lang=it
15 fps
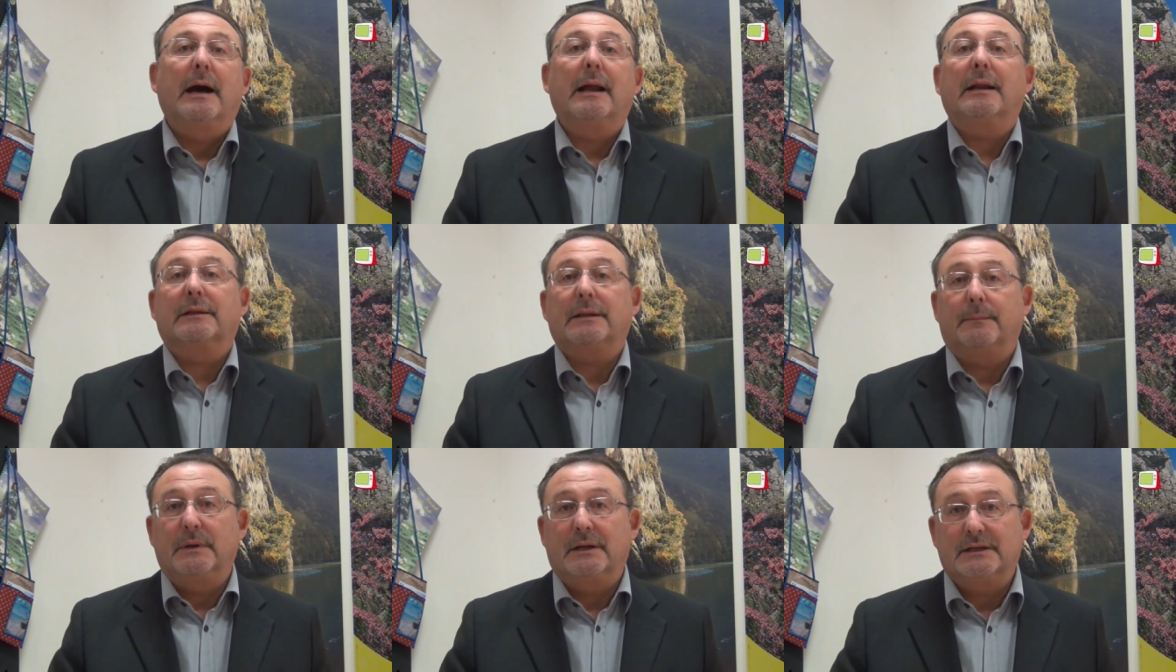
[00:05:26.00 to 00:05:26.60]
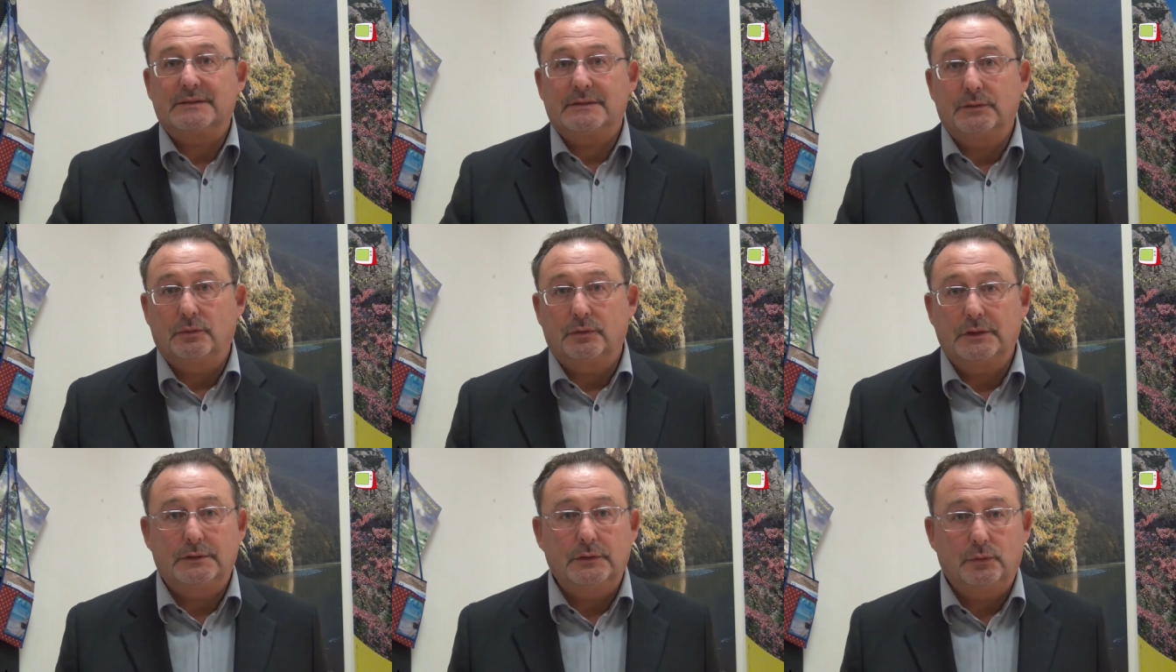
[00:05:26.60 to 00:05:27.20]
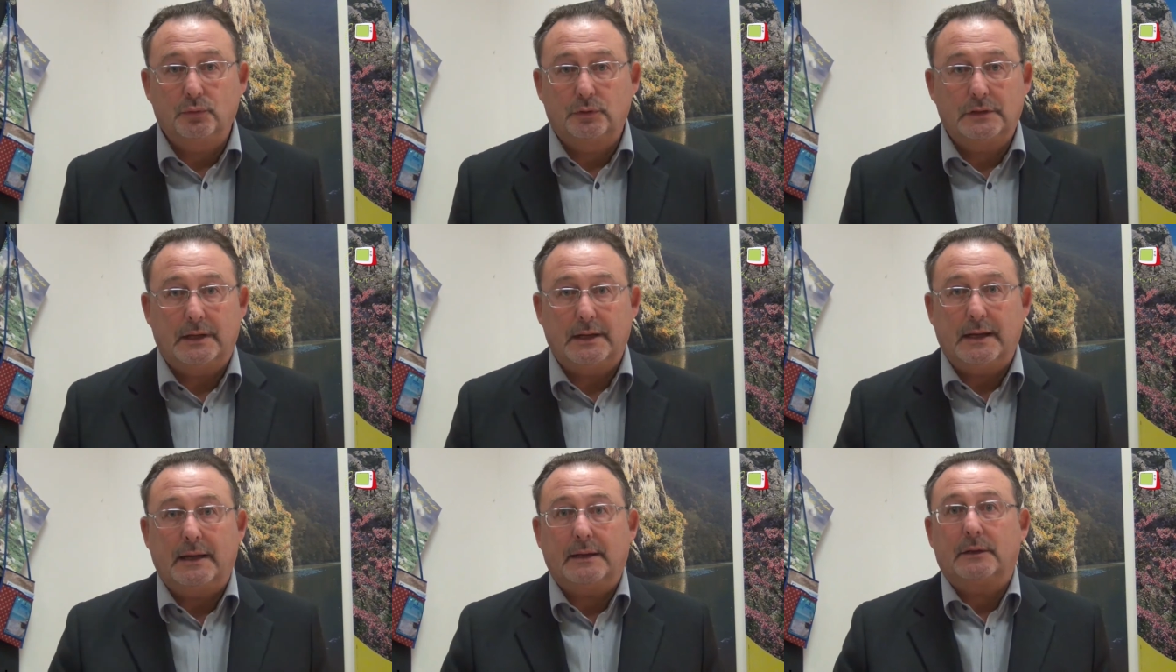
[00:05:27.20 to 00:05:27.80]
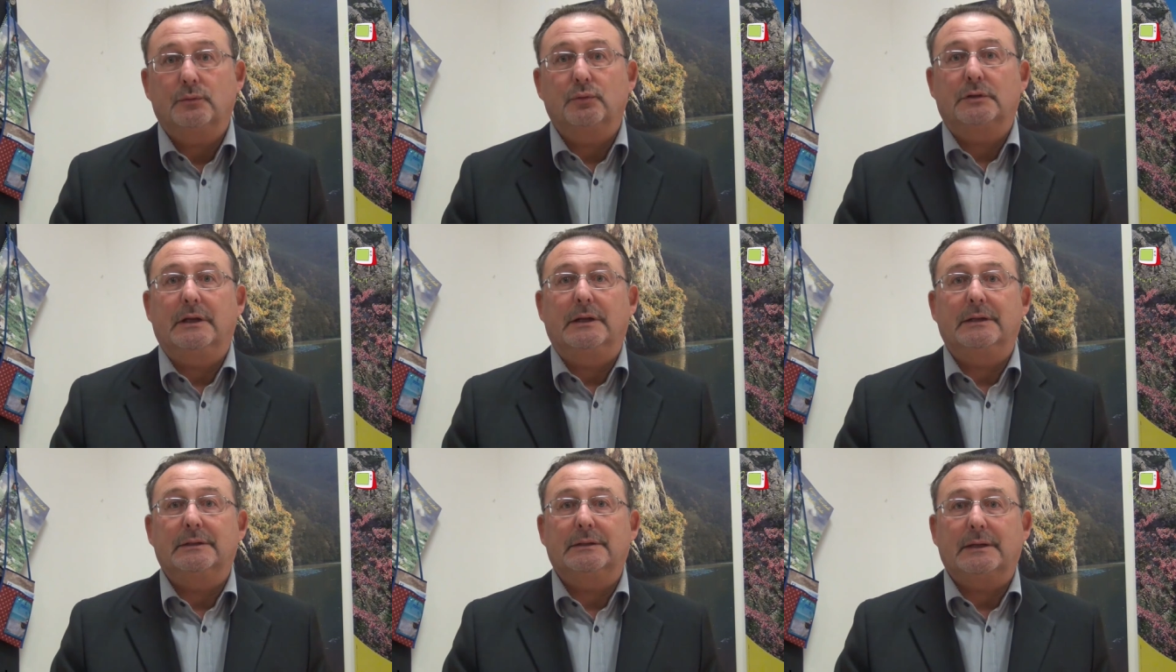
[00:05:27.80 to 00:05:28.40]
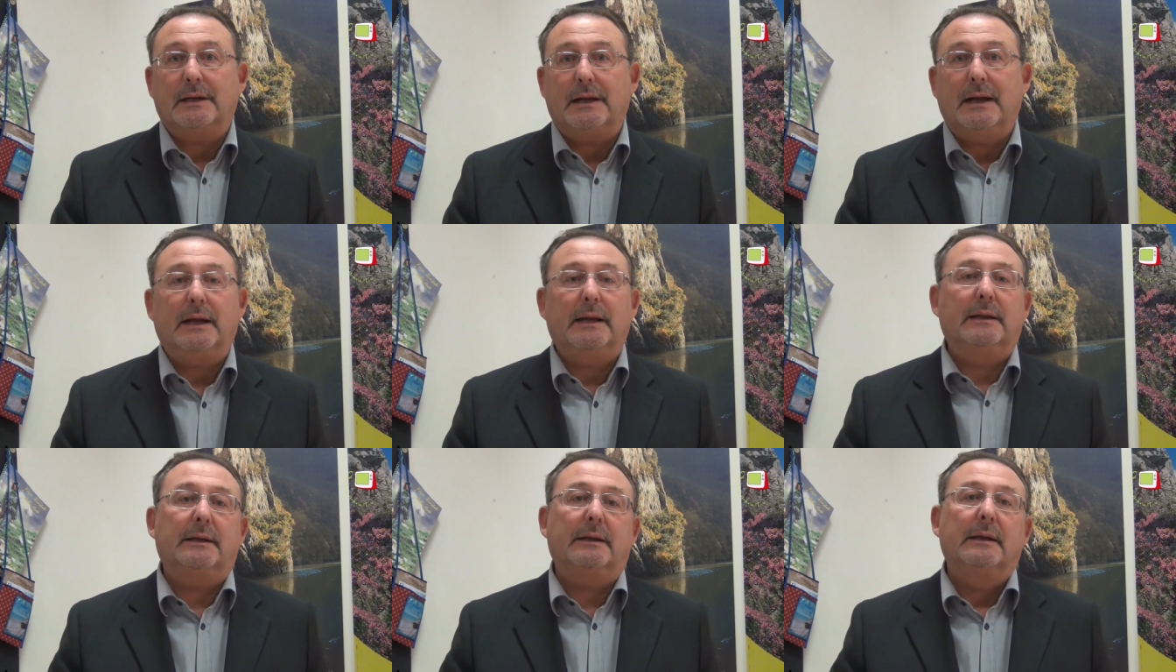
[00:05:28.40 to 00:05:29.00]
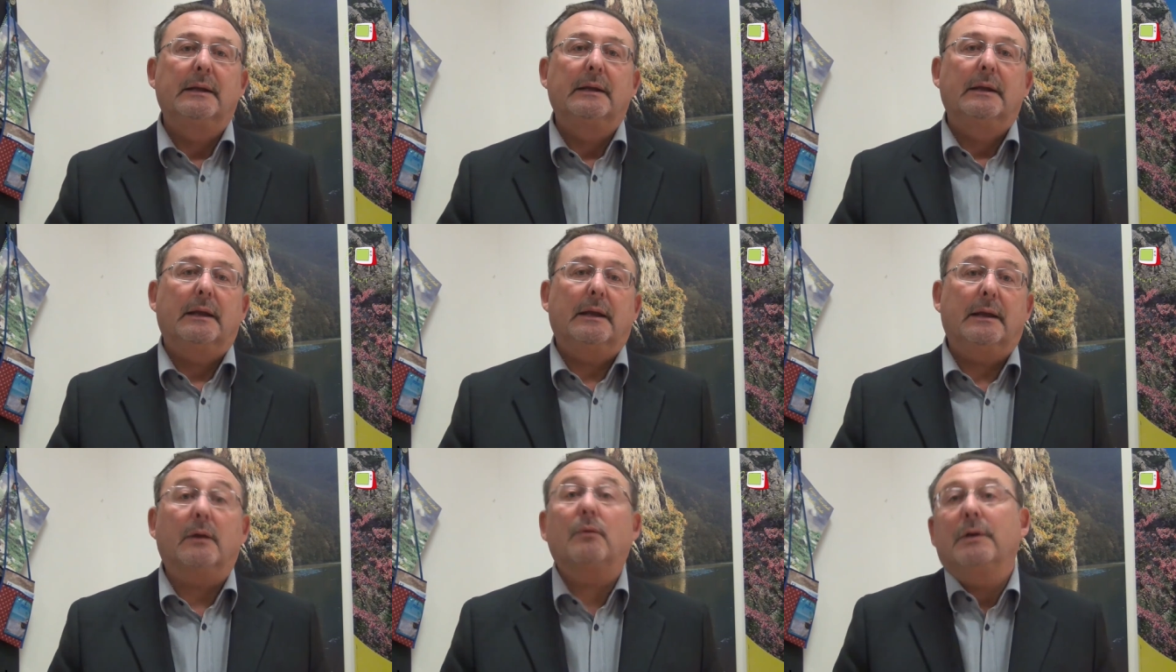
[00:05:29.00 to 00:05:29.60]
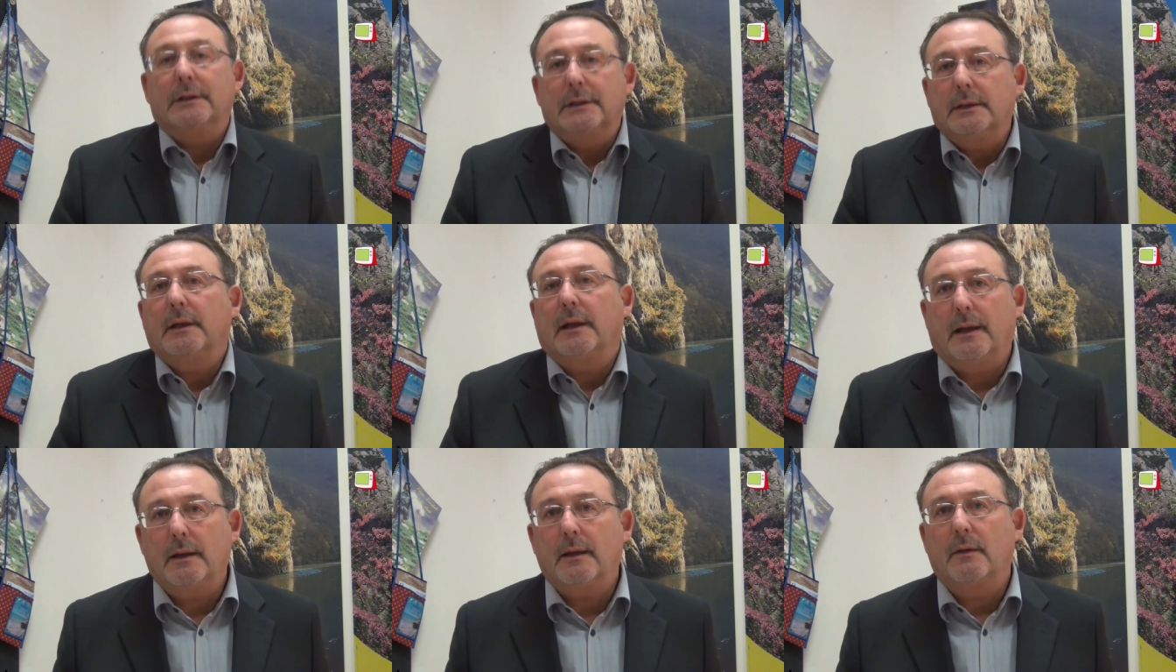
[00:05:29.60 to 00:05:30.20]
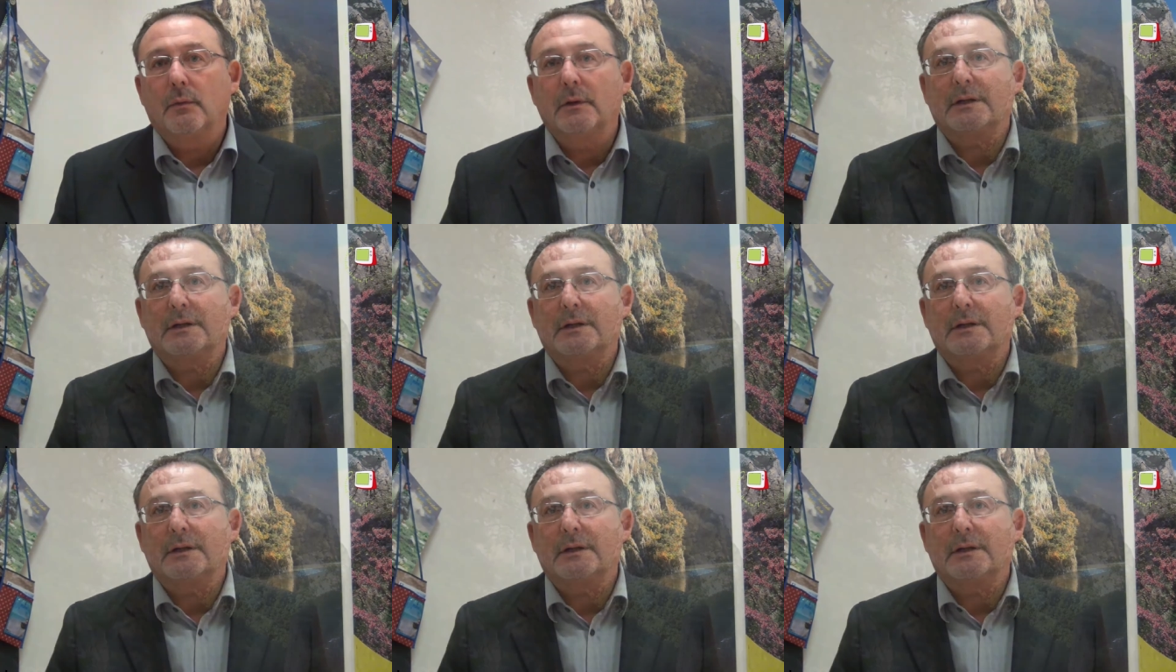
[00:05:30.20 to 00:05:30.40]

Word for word: alla tabellazione di tutte le aree a tutela integrale, quindi è, è un